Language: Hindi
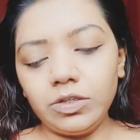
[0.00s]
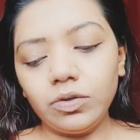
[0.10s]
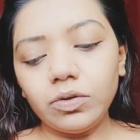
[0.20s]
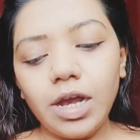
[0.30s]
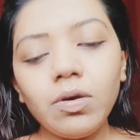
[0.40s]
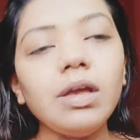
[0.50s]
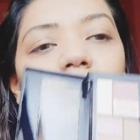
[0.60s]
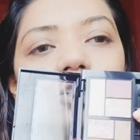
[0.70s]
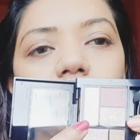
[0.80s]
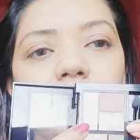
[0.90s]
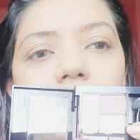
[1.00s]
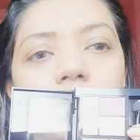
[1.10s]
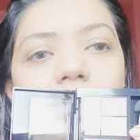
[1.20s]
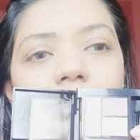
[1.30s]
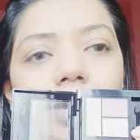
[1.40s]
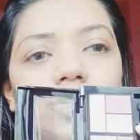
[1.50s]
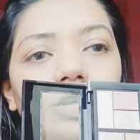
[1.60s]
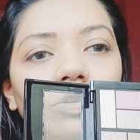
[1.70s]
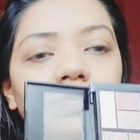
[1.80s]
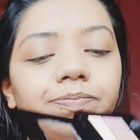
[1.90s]
सो नाउ आई एम गोइंग टू अप्लाइंग दिस आई
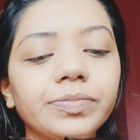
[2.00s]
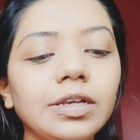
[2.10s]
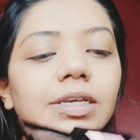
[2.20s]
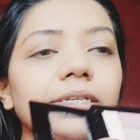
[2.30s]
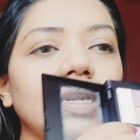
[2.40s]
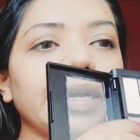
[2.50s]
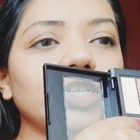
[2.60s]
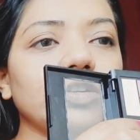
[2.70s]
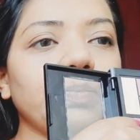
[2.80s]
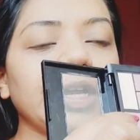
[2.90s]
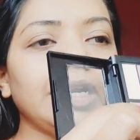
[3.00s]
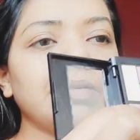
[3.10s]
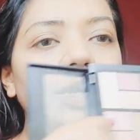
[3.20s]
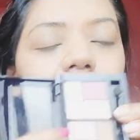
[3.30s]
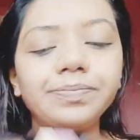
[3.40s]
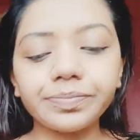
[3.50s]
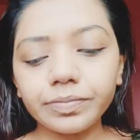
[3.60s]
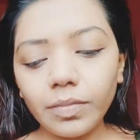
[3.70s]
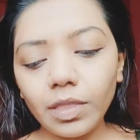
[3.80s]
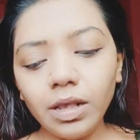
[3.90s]
शेडो दिस कलर आई शेडो पिंक कलर वाला
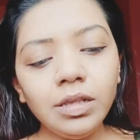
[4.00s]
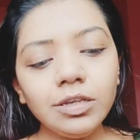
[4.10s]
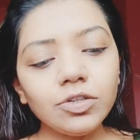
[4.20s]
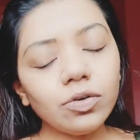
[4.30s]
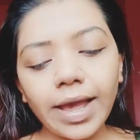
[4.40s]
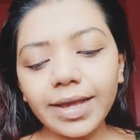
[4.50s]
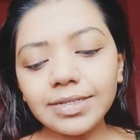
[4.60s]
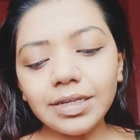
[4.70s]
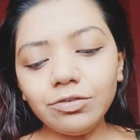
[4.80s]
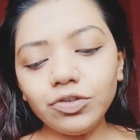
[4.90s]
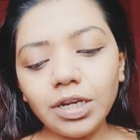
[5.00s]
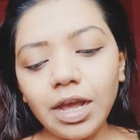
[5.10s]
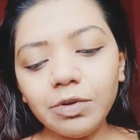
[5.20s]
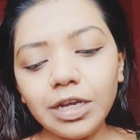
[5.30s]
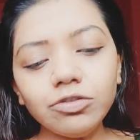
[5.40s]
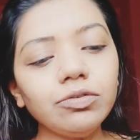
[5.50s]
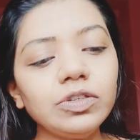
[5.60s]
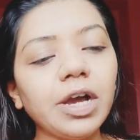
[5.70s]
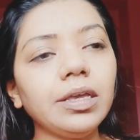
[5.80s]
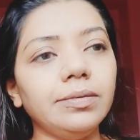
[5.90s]
सो एज यूजल आई एम गोइंग टू
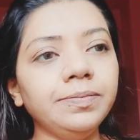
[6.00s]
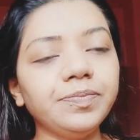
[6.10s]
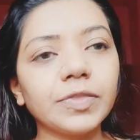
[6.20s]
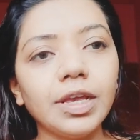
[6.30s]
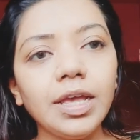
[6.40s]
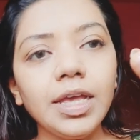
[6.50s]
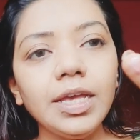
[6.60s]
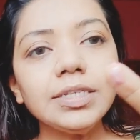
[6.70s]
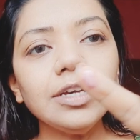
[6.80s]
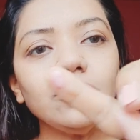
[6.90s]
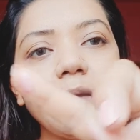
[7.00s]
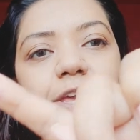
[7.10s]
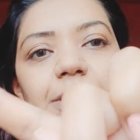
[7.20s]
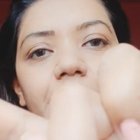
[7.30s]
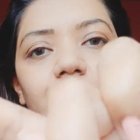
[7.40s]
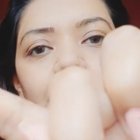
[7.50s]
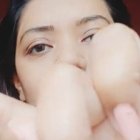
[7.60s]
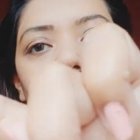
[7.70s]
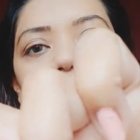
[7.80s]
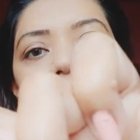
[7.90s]
यूज माई इसका जो है पिगमेंटेशन
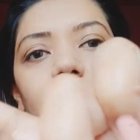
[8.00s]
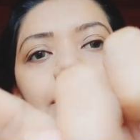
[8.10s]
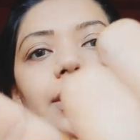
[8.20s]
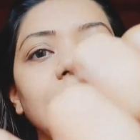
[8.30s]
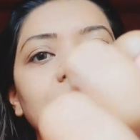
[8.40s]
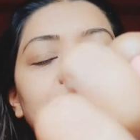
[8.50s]
ऐसे आ रहा है देख लीजिए